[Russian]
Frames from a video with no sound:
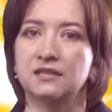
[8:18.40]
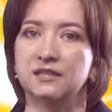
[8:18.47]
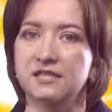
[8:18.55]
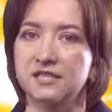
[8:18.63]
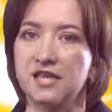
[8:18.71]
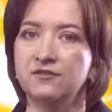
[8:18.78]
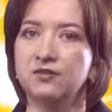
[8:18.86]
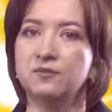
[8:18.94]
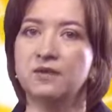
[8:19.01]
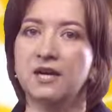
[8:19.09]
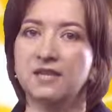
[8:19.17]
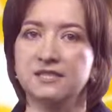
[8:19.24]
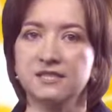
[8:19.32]
Назовем
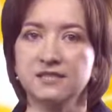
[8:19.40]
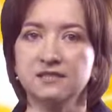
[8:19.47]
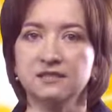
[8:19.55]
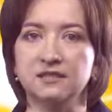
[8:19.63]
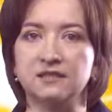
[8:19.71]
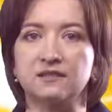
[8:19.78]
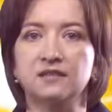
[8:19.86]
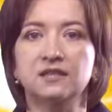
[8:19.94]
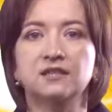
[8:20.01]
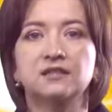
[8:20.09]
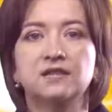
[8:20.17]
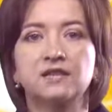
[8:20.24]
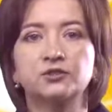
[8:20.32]
картинки,
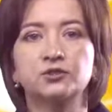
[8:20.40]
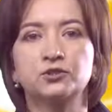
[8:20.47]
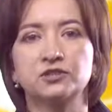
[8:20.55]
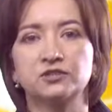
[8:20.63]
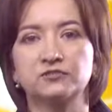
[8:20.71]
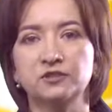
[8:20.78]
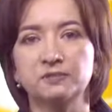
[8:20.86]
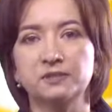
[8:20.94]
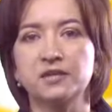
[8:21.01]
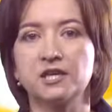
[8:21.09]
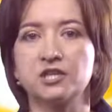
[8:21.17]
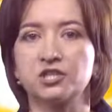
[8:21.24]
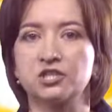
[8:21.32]
которые вы
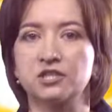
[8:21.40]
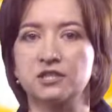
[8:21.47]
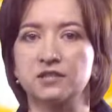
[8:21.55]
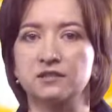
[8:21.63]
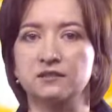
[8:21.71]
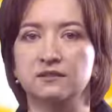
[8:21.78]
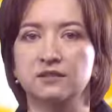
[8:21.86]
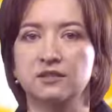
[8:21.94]
положили